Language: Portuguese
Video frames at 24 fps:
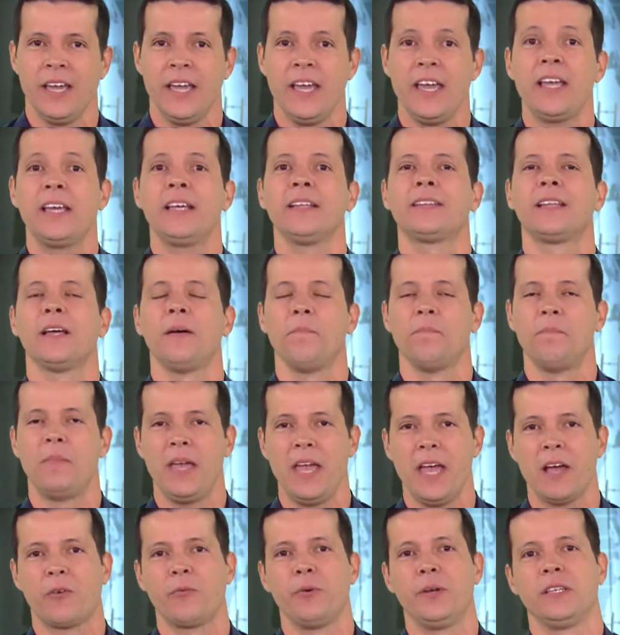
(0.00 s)
e que
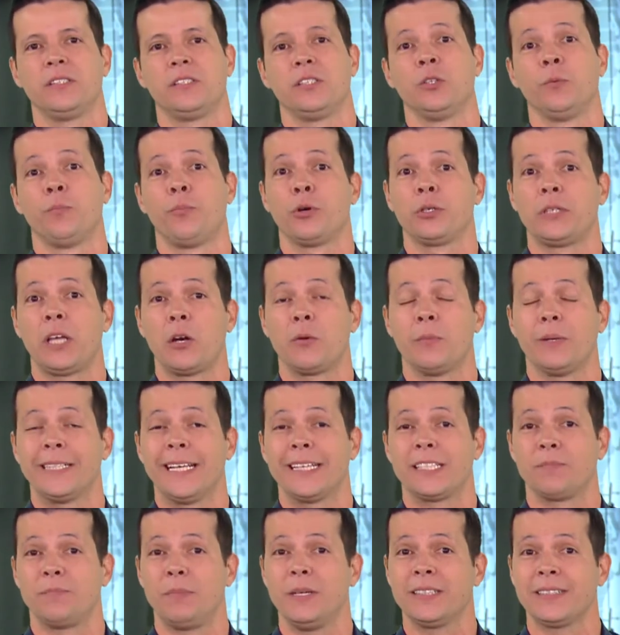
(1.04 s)
também é conhecido por ter uma
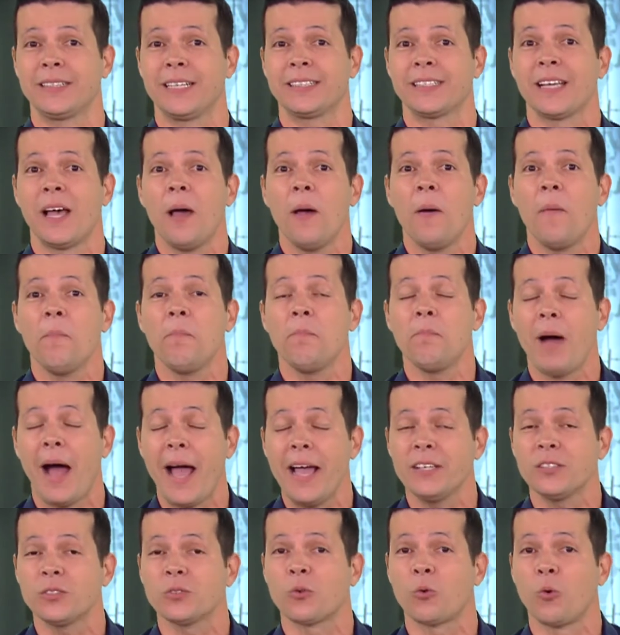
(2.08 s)
das pistas
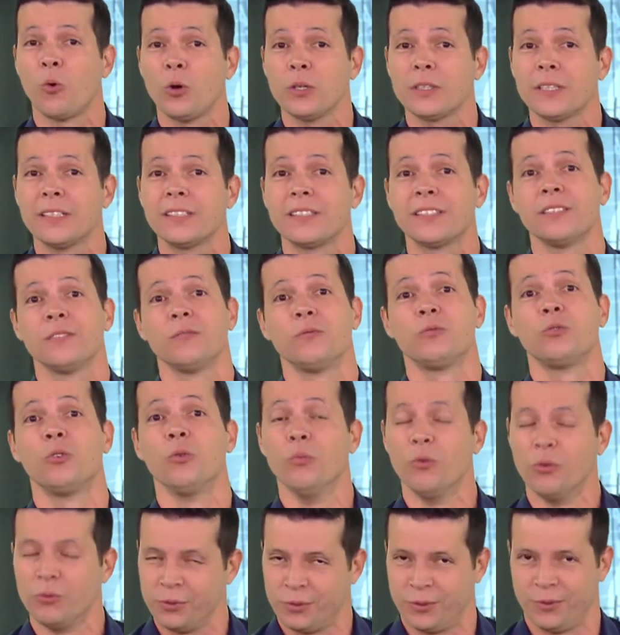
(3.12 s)
mais curtas do
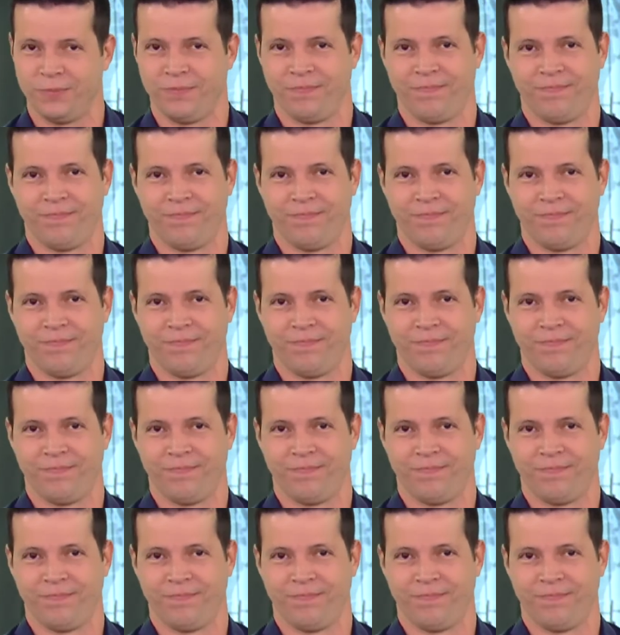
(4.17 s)
mundo.